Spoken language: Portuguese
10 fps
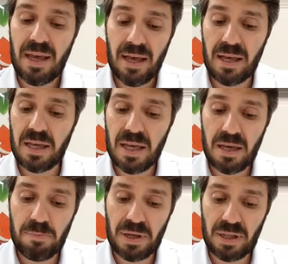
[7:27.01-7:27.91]
e
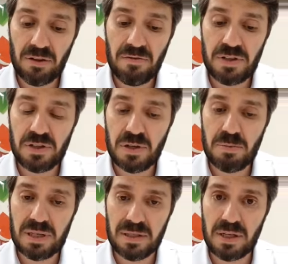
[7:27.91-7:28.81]
pretendo investir
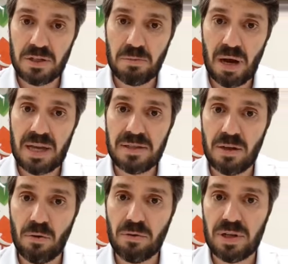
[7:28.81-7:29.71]
bastante mais em
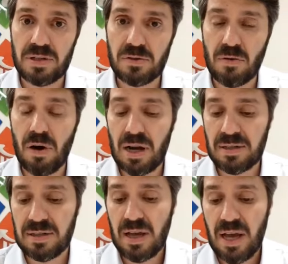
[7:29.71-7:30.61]
outras escolas,